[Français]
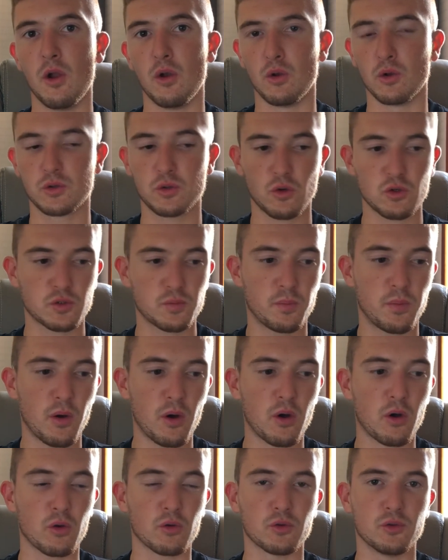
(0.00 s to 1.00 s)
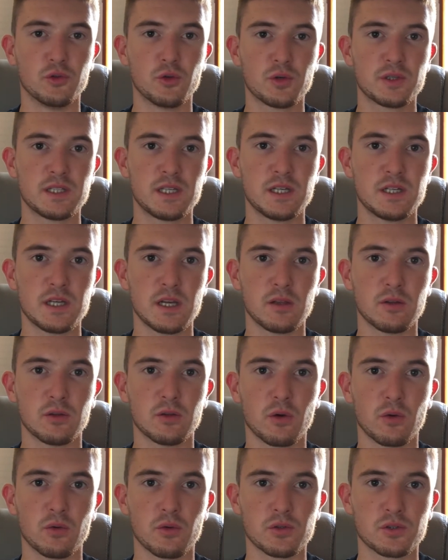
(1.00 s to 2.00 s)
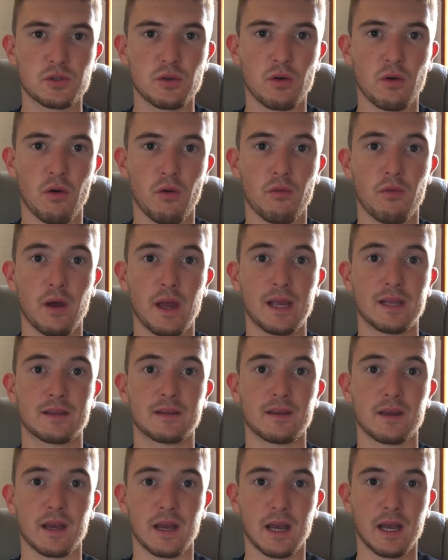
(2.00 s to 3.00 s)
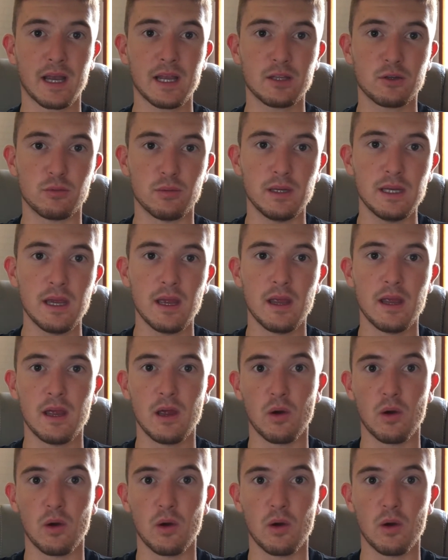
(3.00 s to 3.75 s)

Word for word: le transport d'oxygène dans le sang va être réduit.